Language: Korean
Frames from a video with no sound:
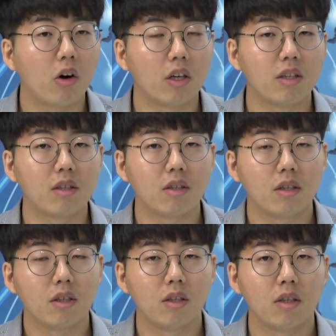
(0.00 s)

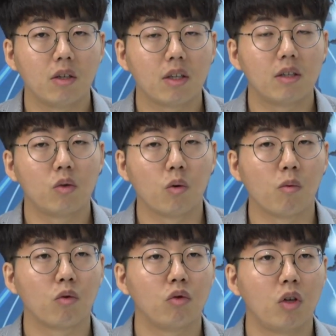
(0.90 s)
리츠 같은
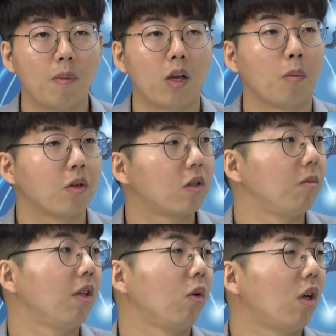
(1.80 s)
종목군들이 많이
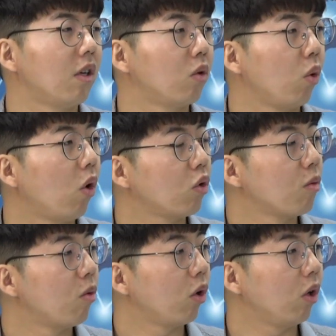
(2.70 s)
없었습니다. 굉장히 소형
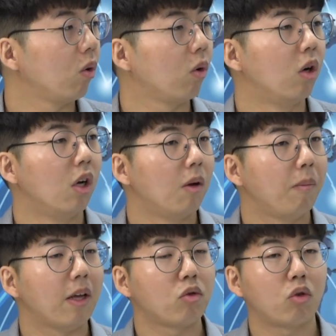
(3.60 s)
종목이고 네.
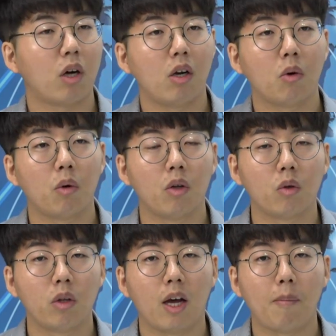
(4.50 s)
매수를 하려고
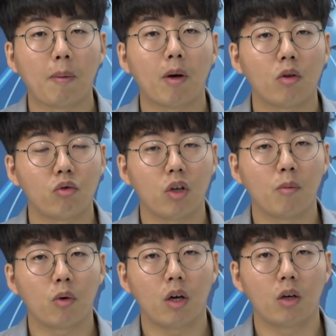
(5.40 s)
해도 내가 한 100만 원
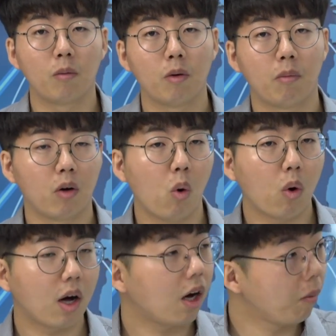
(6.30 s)
투자해볼까? 그러면 막
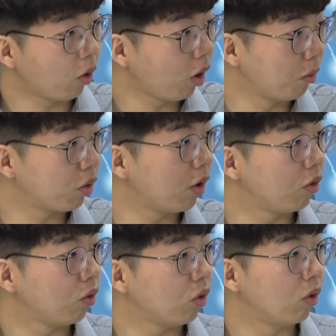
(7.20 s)
호가가 몇 개
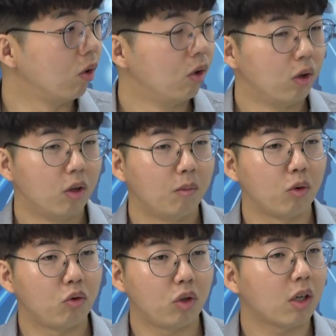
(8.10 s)
없어가지고
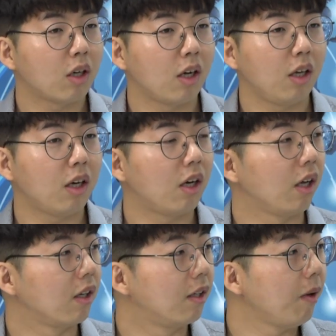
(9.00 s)
뭐 투자를 하기가
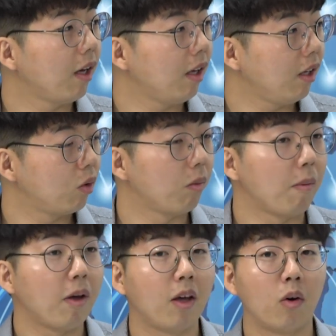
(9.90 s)
금액이 애매한. 좀
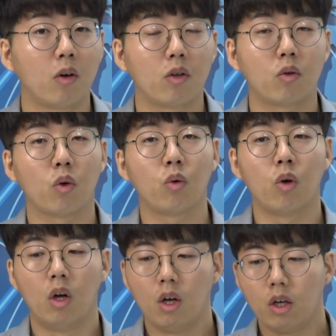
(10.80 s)
애매해요. 그래서 네.
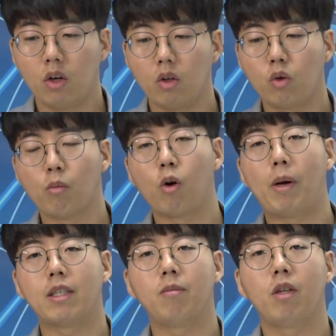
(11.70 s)
저도 이런 종목을
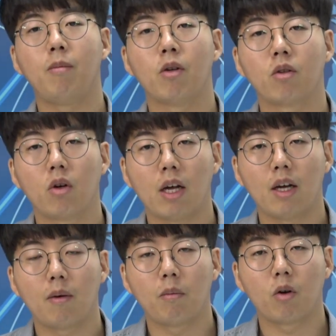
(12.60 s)
말씀드리면서
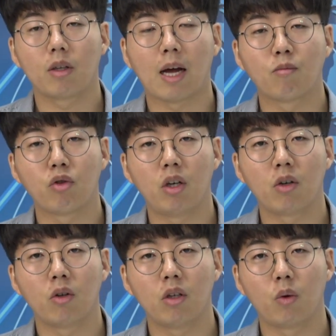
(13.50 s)
하나 네. 당부드릴
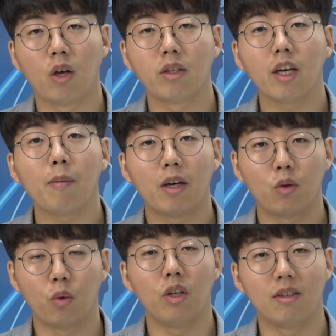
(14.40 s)
거는 굉장히 많은
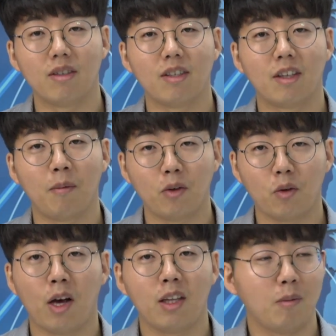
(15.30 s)
돈이 있으시다면
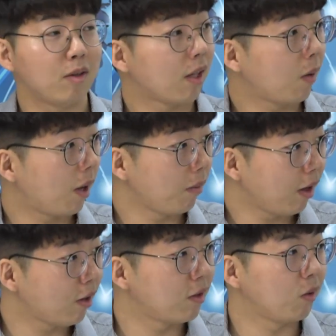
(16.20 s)
저희 네. ITV 스탁과
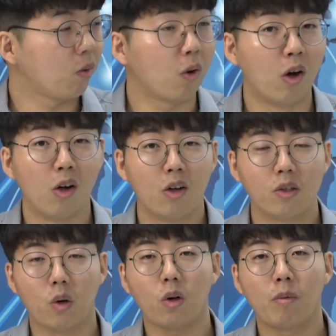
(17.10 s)
함께 하시고
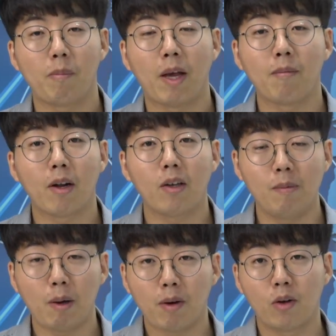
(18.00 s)
조금 한 100만 원,
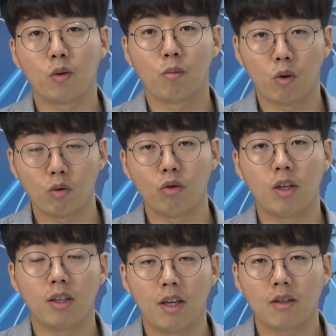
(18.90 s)
200만 원 종목군에
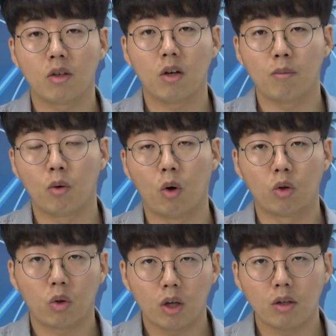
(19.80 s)
네, 네. 대해서 뭐
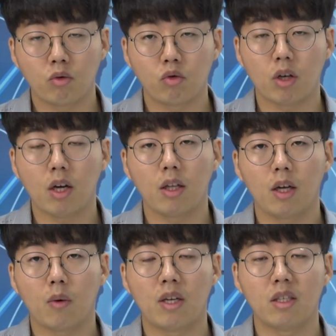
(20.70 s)
어떠한 투자에
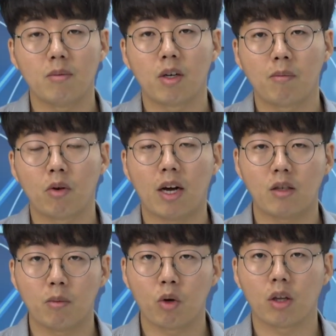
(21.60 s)
대한 관심을 한번
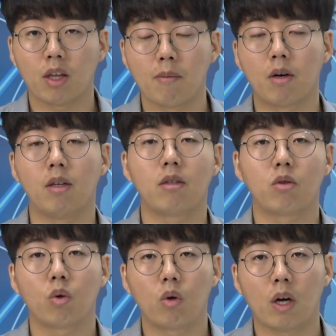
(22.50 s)
가져보겠다. 아마 리츠
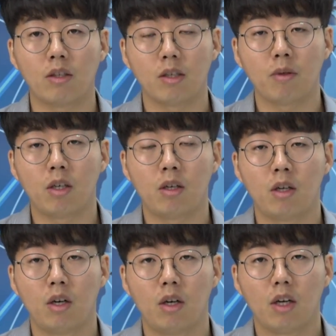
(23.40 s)
쪽을 관심을
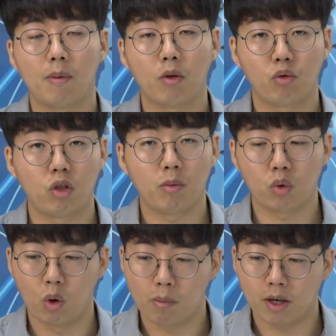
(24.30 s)
한번 두시면
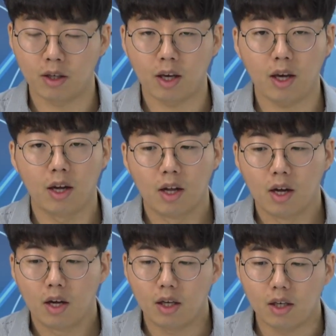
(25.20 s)
좋을 만한 게
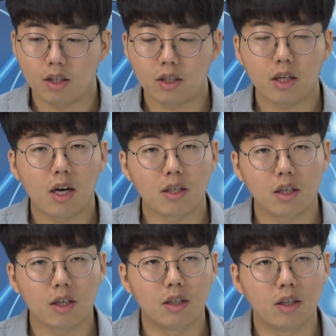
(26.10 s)
이 네. 리츠가
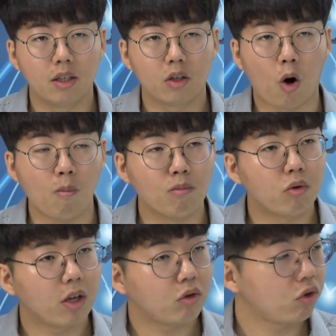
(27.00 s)
이제 그
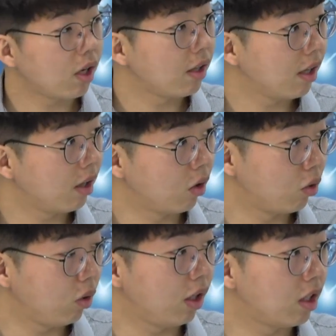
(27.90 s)
건물에 투자한다는
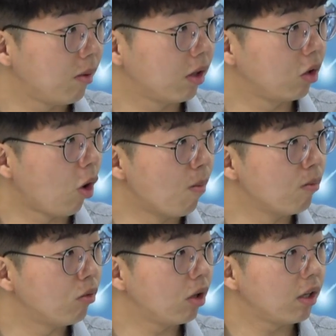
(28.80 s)
것도 있겠지만 그
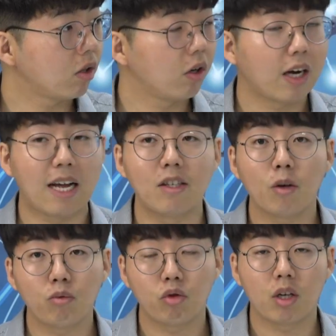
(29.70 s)
건물에서
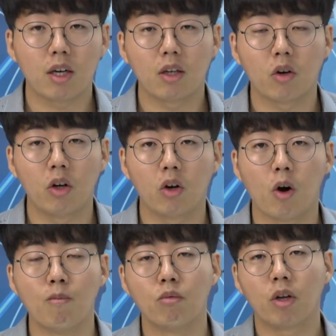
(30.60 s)
간접 투자를 하는 거예요. 네.
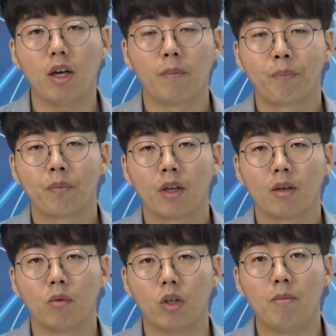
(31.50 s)
건물에
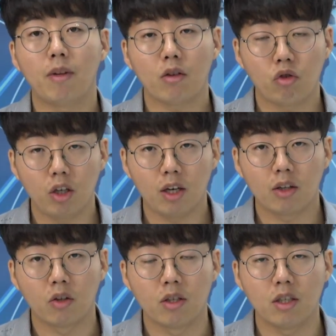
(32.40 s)
뭐 임대
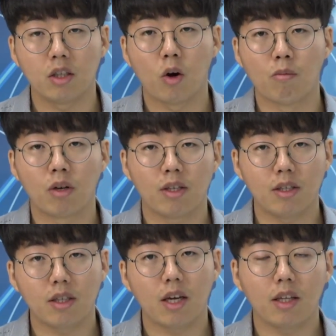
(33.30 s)
수익이라든지 건물의
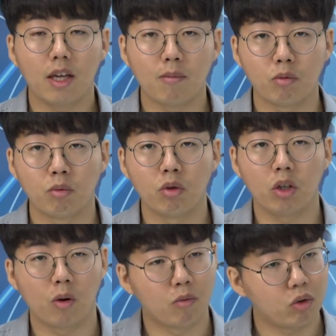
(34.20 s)
시세에 대한 그쵸. 부분, 이
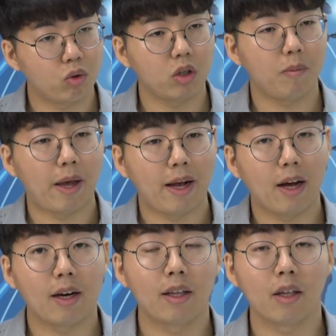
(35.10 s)
건물을 솔직히
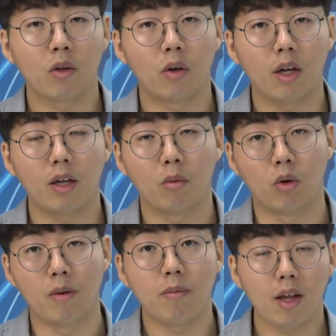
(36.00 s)
매각을 한다던가 네.
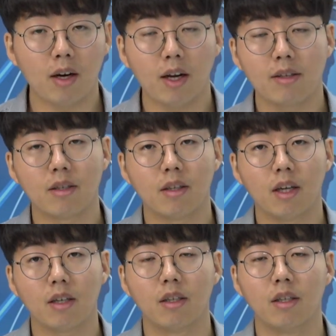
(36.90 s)
뭐 임대를 했을
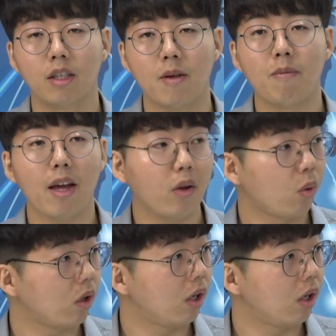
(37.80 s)
때 그 임대료를